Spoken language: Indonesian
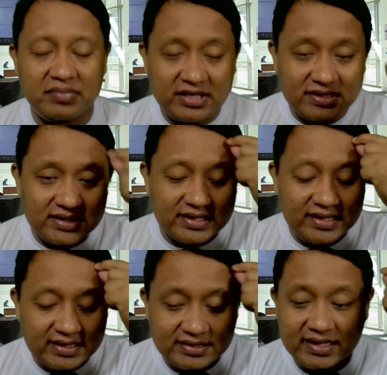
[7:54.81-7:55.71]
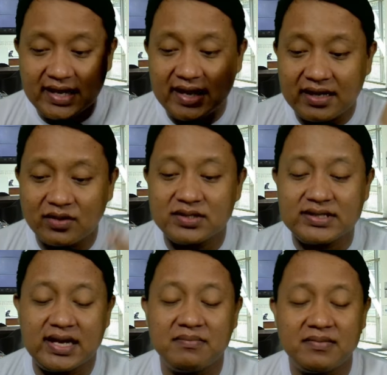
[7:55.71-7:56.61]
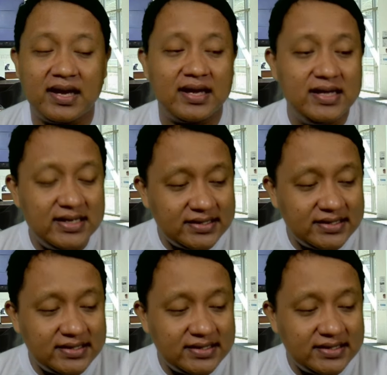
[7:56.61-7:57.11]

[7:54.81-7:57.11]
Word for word: kecerdasnya harus sama